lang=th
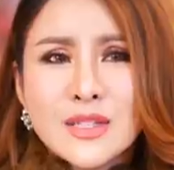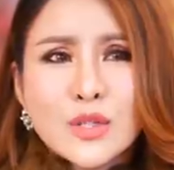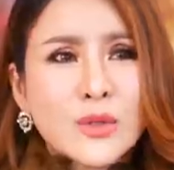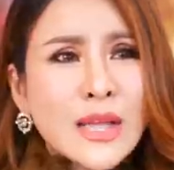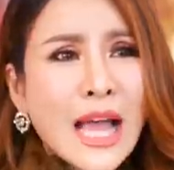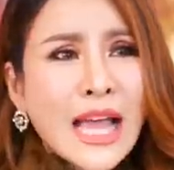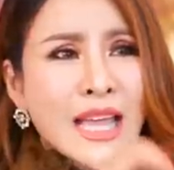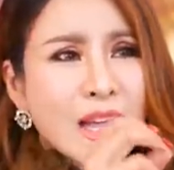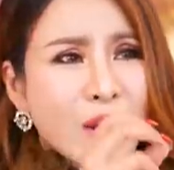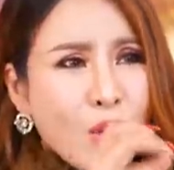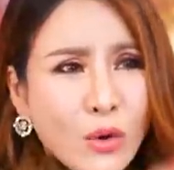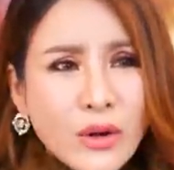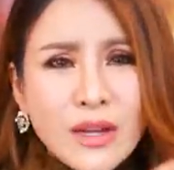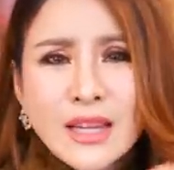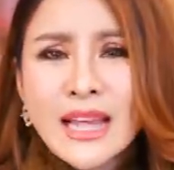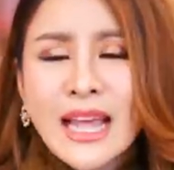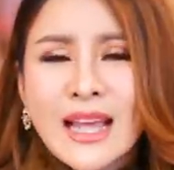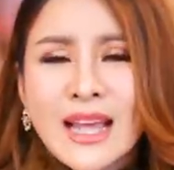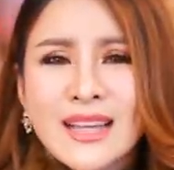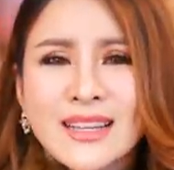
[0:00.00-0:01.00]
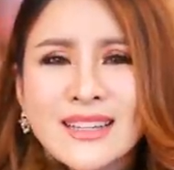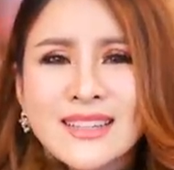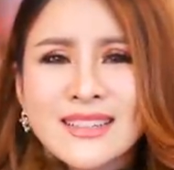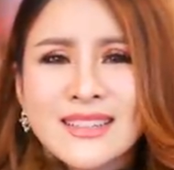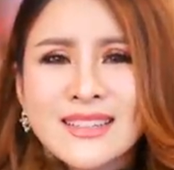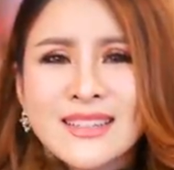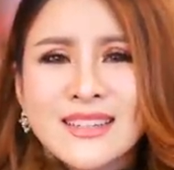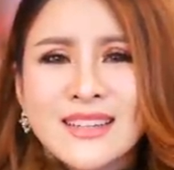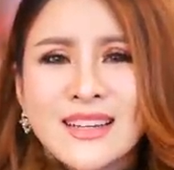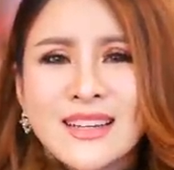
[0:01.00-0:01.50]
สุดท้ายอีกกฎเนี่ย
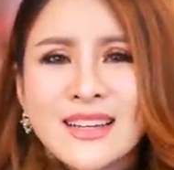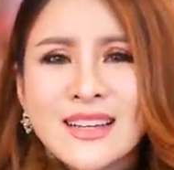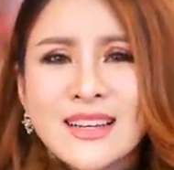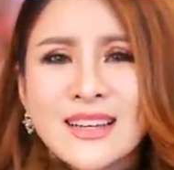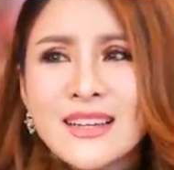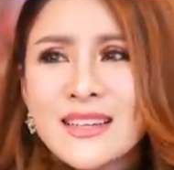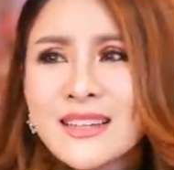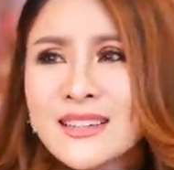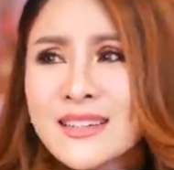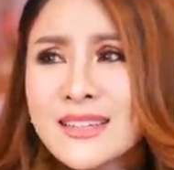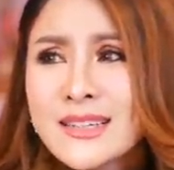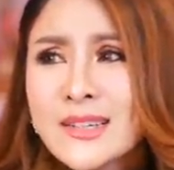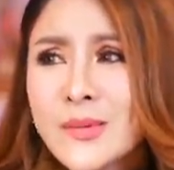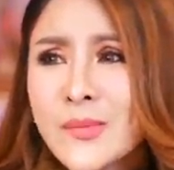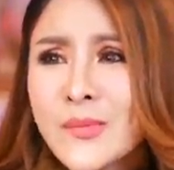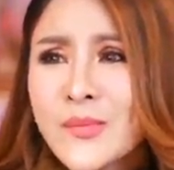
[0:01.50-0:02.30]
หรือ